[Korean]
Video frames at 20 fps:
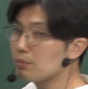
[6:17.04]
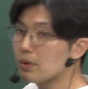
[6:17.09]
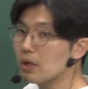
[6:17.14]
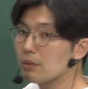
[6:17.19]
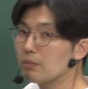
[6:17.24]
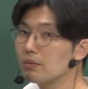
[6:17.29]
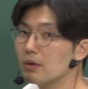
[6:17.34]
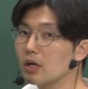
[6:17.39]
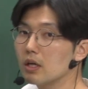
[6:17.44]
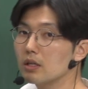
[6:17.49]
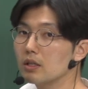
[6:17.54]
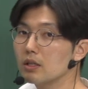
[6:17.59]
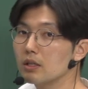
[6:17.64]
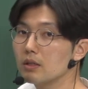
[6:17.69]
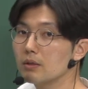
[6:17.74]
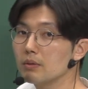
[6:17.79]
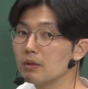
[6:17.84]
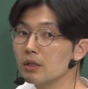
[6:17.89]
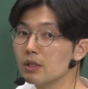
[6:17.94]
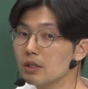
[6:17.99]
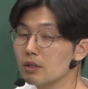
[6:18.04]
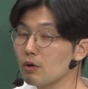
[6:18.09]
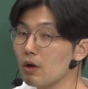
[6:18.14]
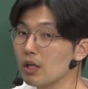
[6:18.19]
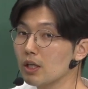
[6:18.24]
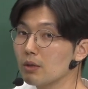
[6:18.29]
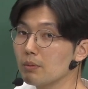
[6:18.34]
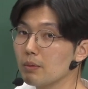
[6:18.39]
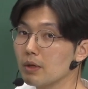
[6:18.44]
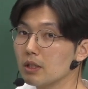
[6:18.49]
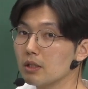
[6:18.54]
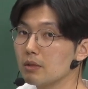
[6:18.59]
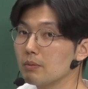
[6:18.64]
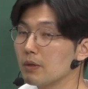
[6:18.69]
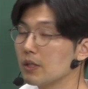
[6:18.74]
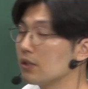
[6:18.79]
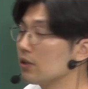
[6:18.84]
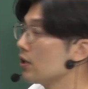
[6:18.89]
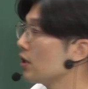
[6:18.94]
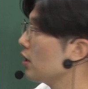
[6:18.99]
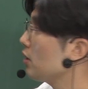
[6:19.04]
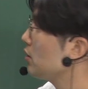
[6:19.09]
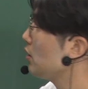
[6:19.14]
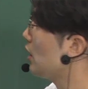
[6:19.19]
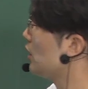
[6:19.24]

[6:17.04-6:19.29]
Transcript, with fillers: PFR을 관형 반응기만 써야 되는 거